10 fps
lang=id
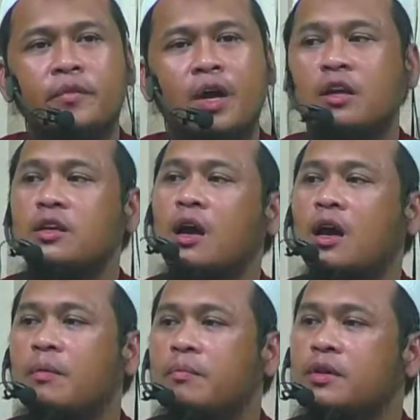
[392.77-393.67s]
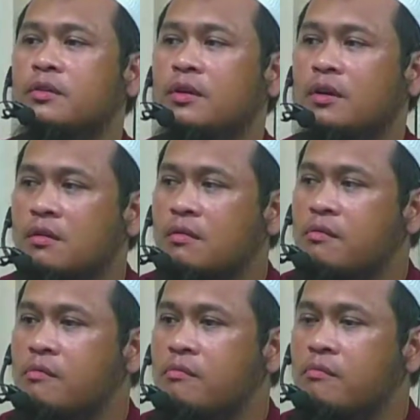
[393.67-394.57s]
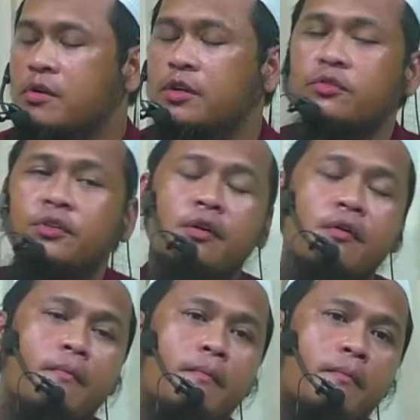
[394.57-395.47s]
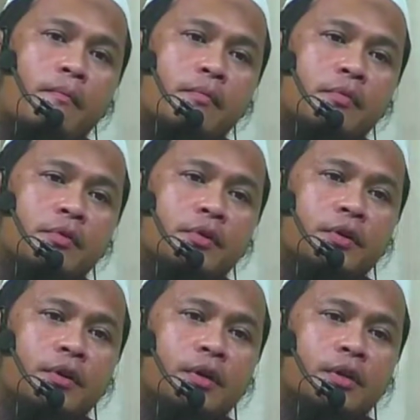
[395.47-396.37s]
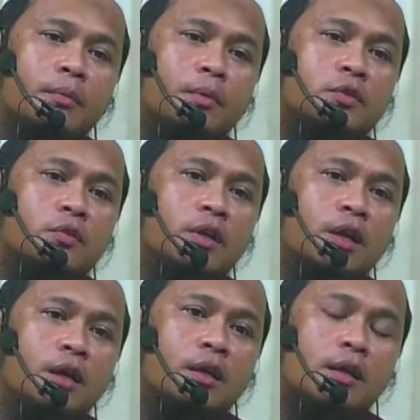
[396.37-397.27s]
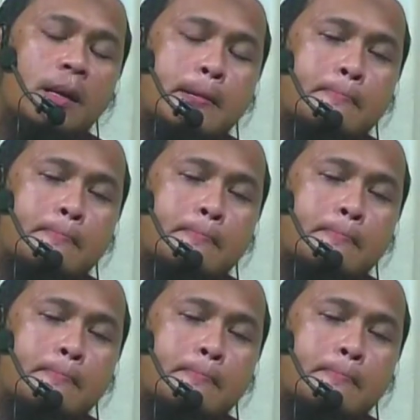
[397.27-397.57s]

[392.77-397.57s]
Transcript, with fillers: ayam gitu ya itu dia ada amal soleh lah kita